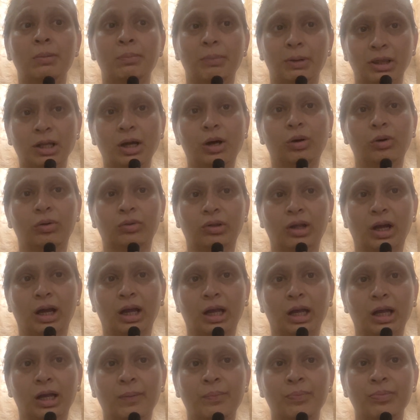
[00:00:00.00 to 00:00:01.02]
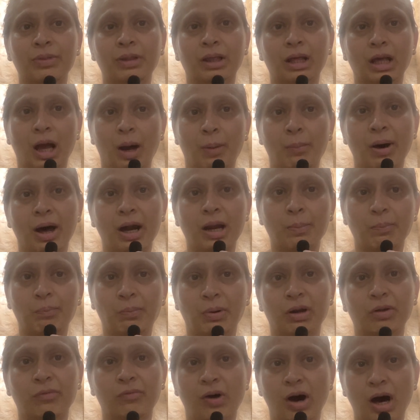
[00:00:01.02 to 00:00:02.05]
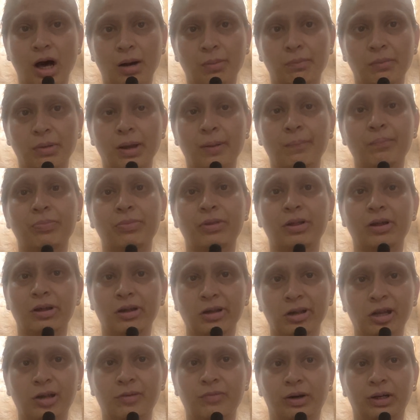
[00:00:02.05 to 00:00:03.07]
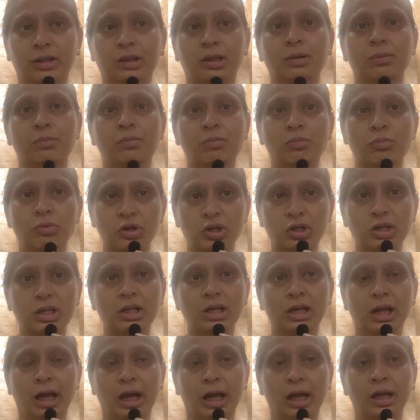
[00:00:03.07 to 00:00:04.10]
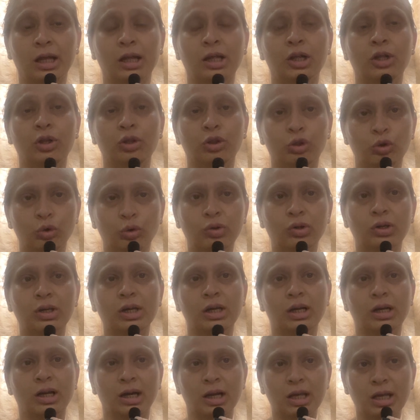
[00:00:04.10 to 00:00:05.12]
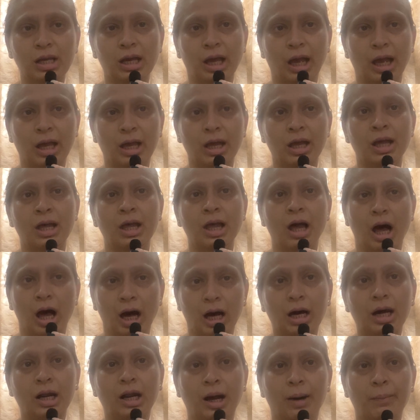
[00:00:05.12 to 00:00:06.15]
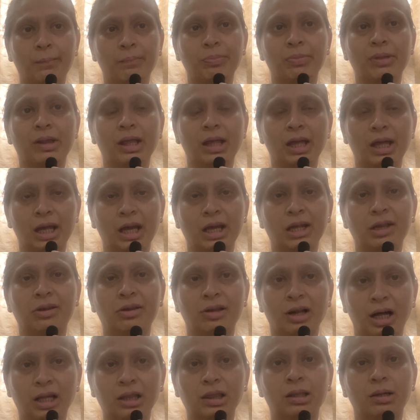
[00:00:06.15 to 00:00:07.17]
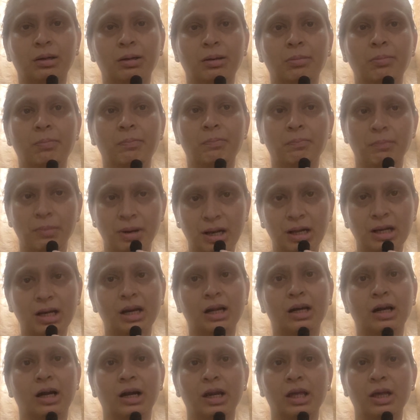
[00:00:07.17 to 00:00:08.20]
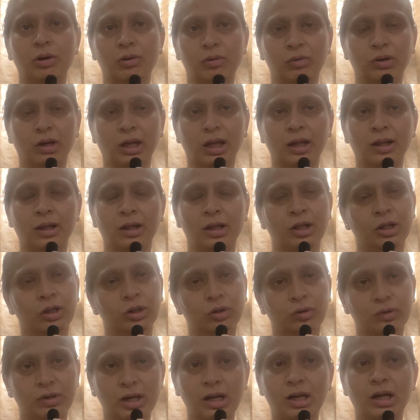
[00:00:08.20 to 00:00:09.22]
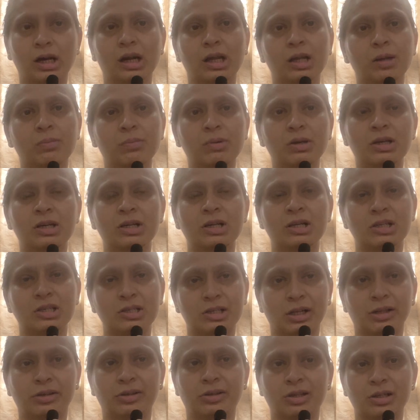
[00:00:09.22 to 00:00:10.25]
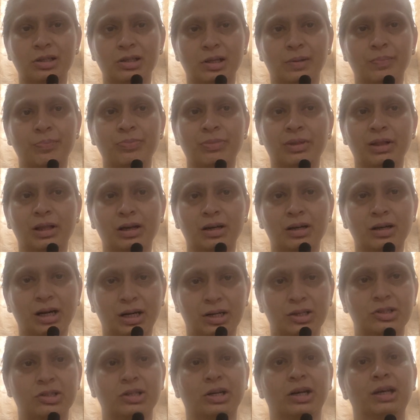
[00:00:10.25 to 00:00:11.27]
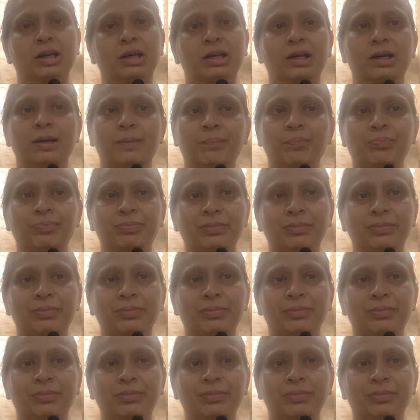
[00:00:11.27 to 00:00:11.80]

पता होता है कि हमारे परिवार में इस वक्त मुश्किल है दुख की घड़ी है अगर हम एक साथ मिलकर खड़े होंगे तो ये घड़ी भी जल्द से जल्द कट जाएगी